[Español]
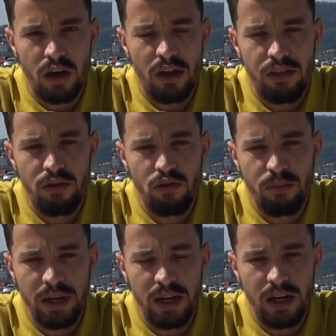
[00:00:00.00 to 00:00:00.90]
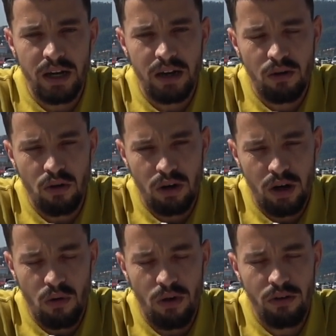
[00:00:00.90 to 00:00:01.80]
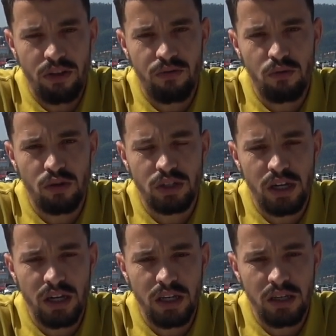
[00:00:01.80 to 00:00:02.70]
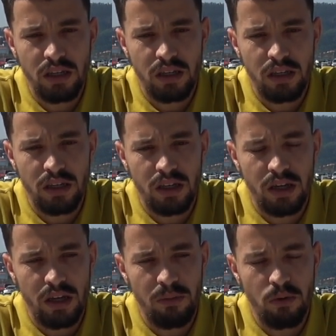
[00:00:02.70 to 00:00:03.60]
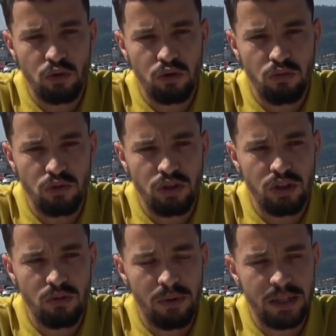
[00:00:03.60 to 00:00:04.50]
haciéndome a, jugadores jugador de fútbol sala y, me gustó muchísimo